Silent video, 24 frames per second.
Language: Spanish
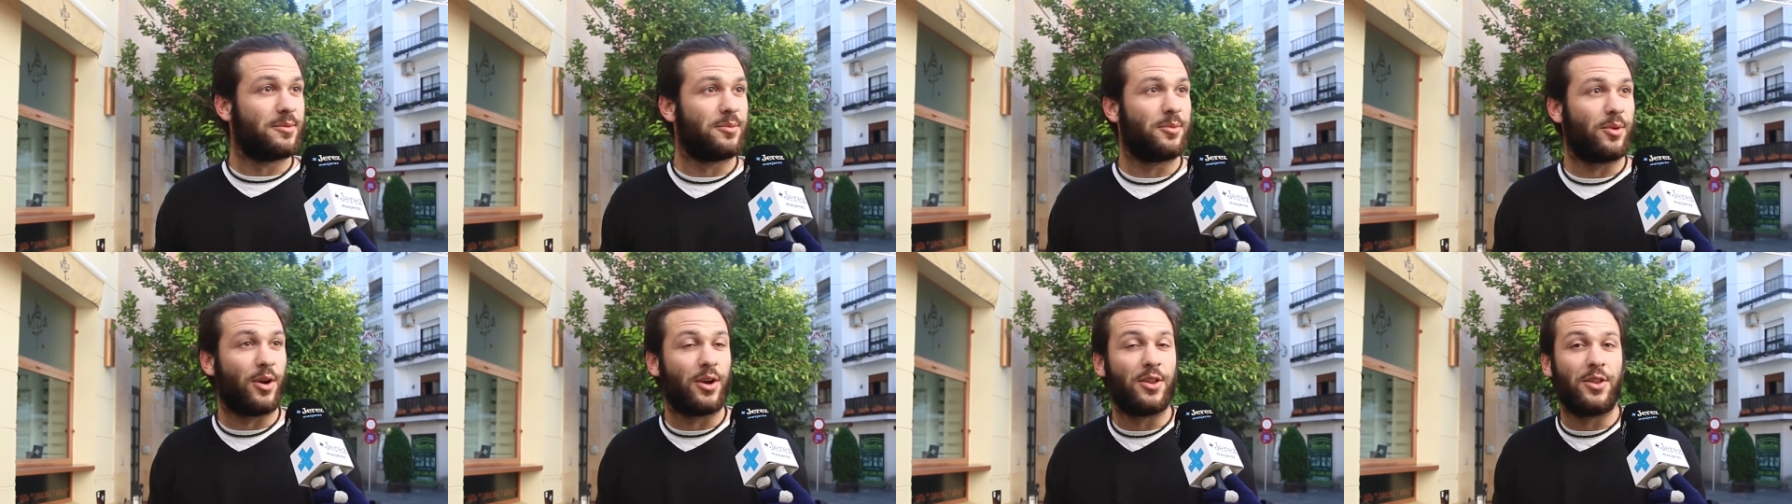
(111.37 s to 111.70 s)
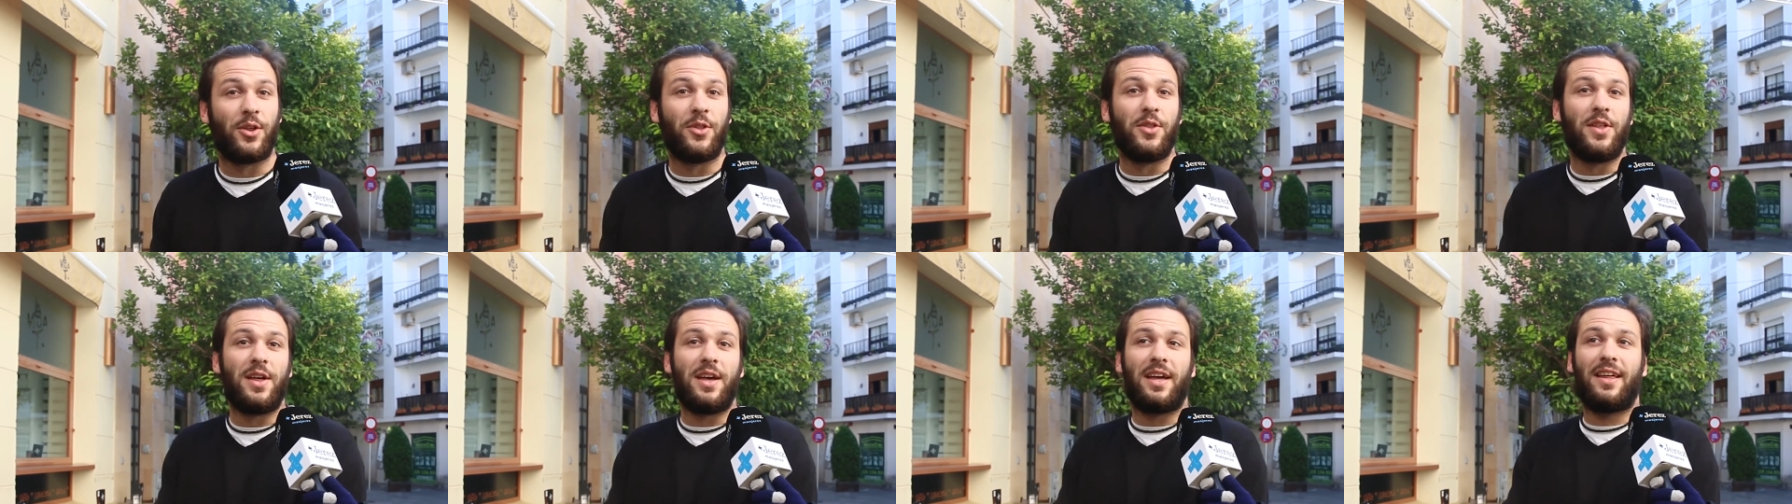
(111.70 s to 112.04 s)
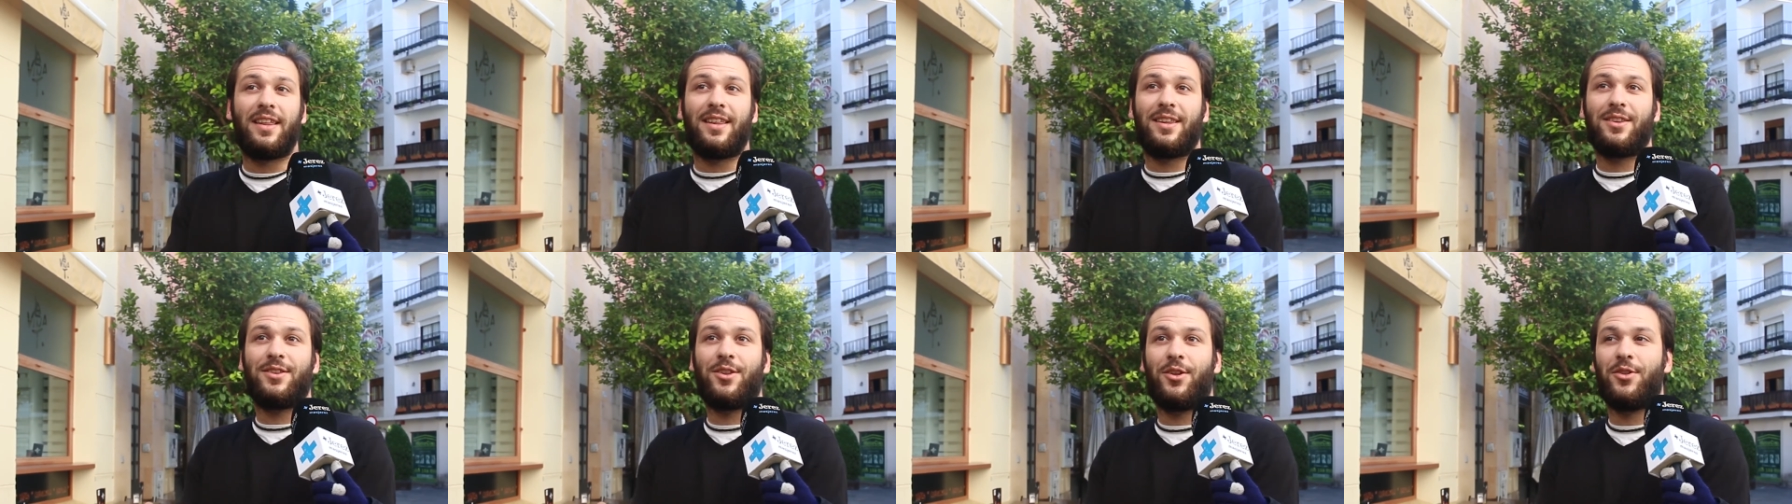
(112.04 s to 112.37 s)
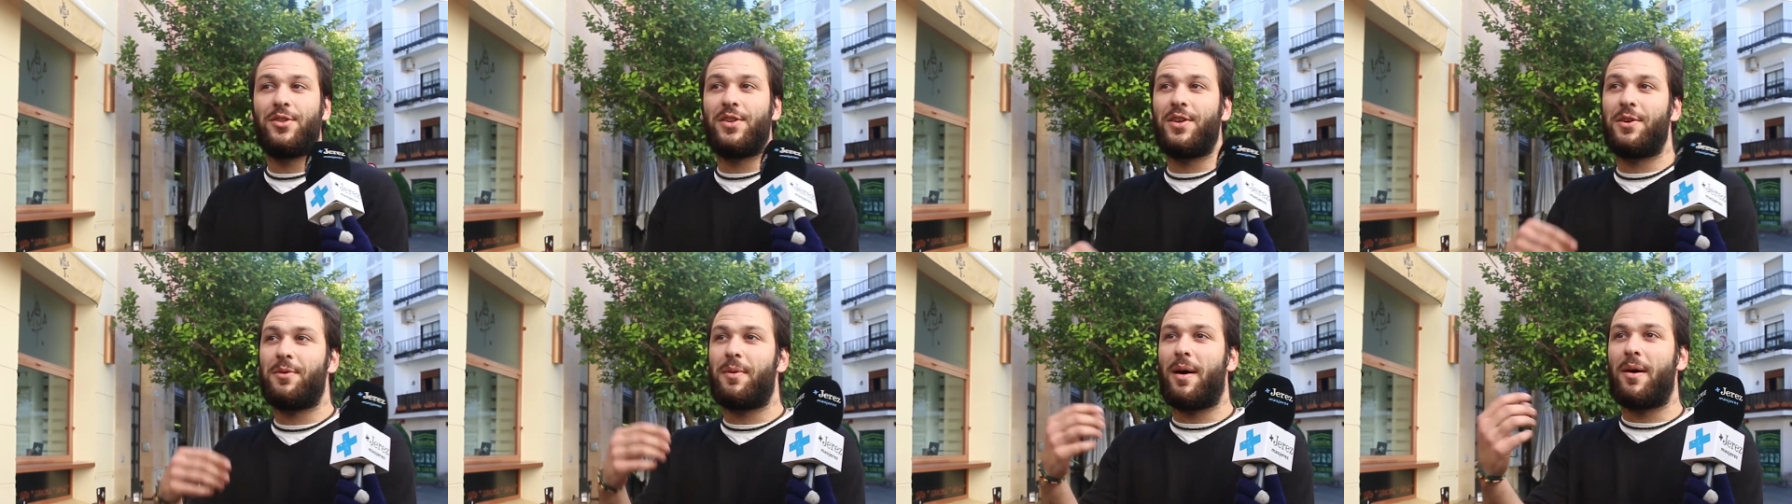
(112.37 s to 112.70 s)
Pues donde,
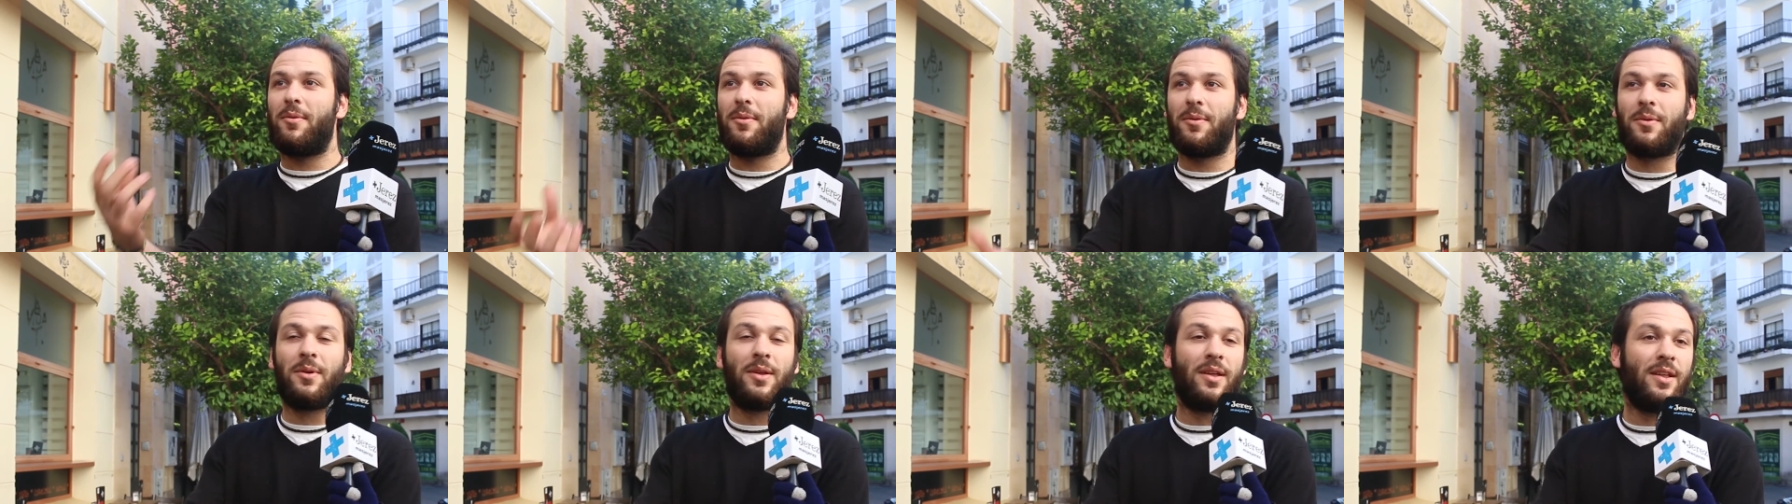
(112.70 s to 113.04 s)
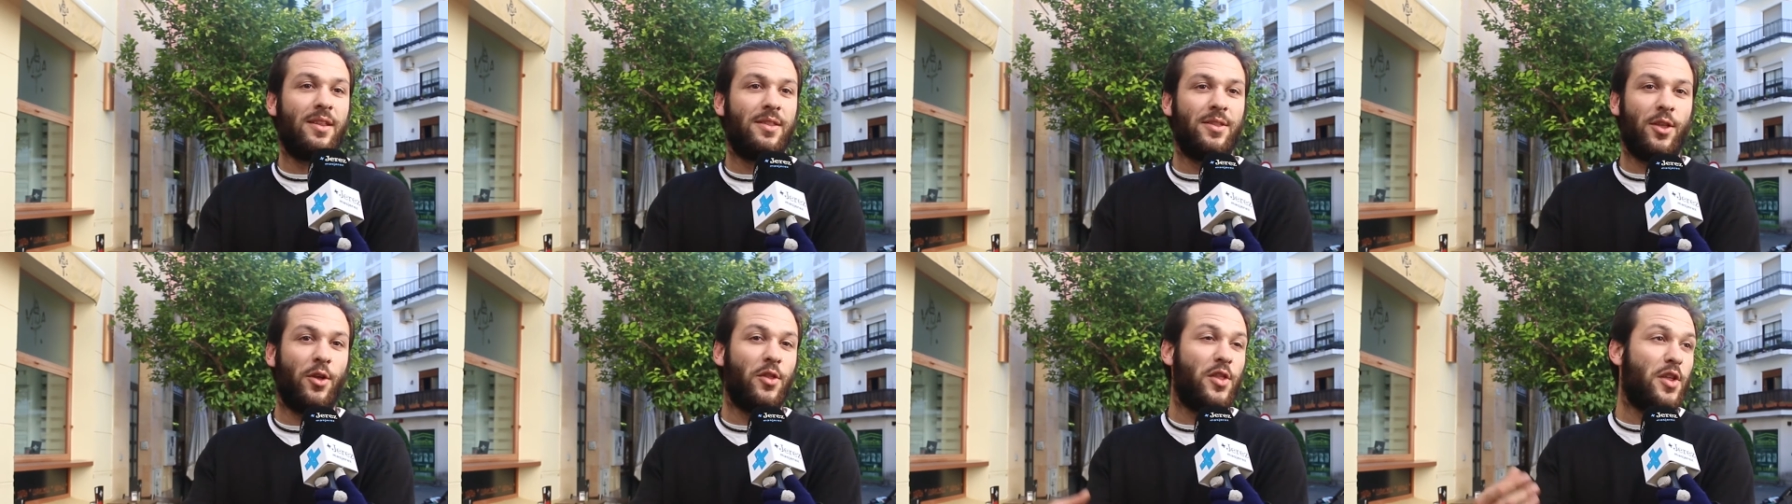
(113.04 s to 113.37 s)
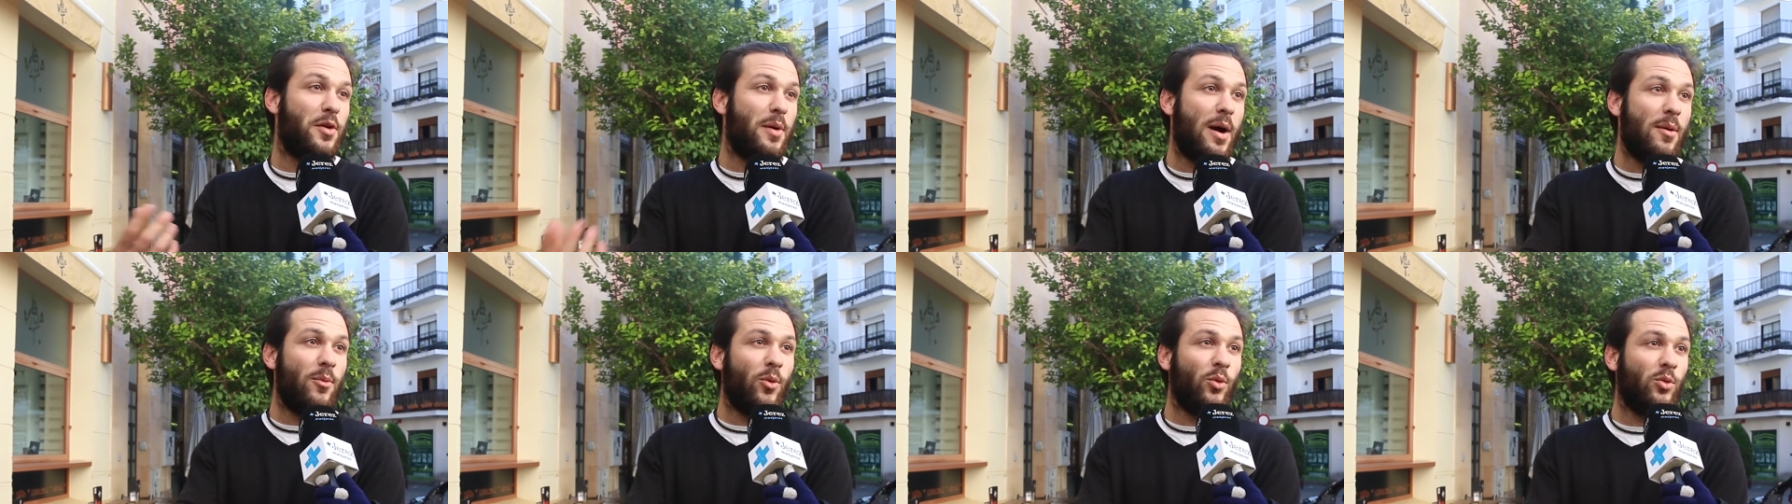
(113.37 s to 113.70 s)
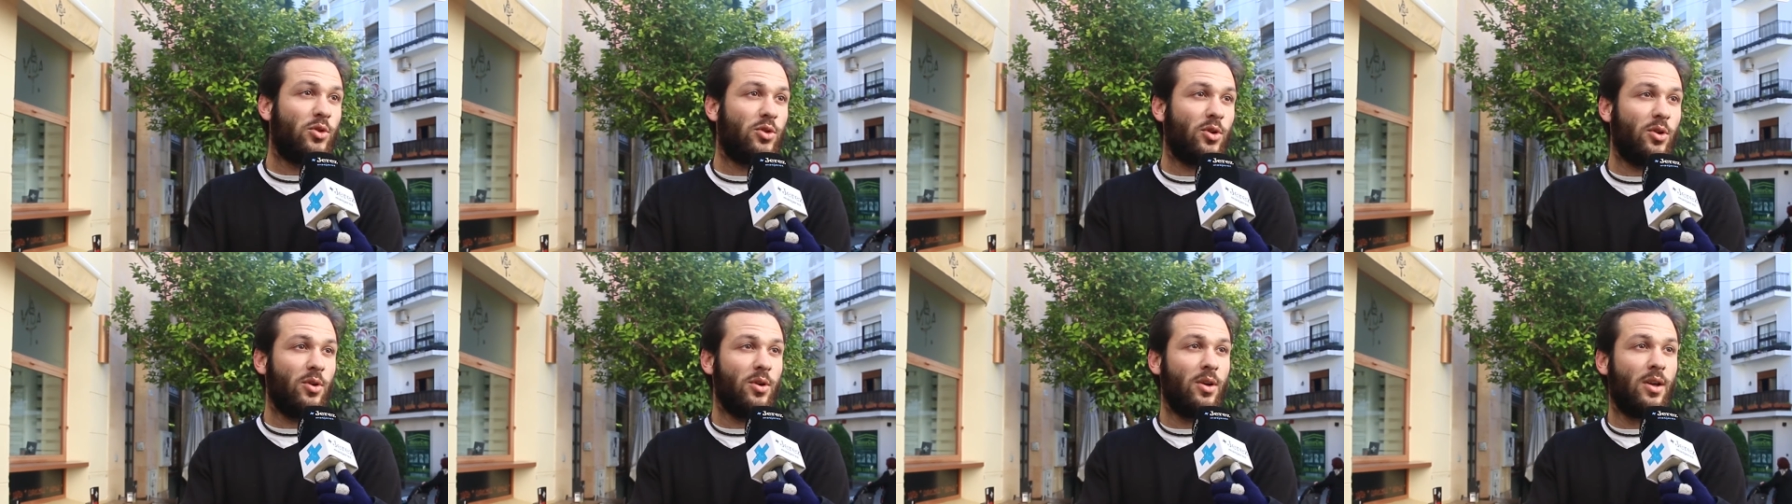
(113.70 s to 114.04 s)
donde, va, va
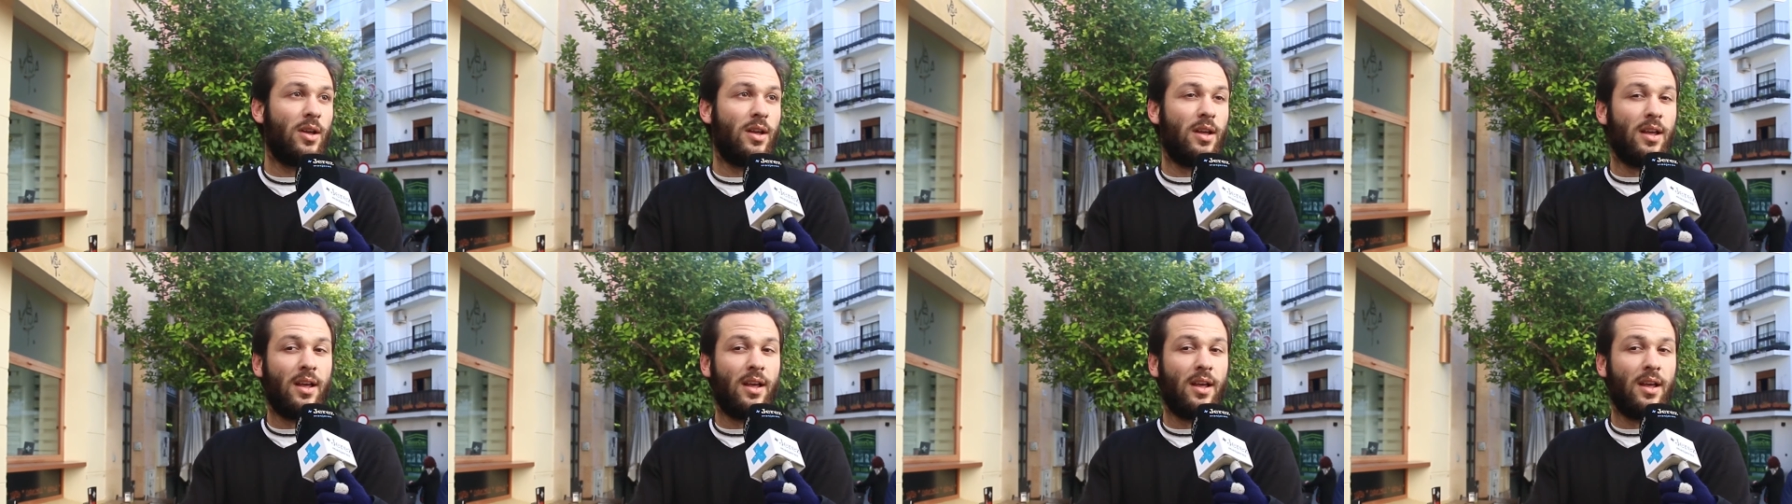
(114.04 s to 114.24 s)
mucho.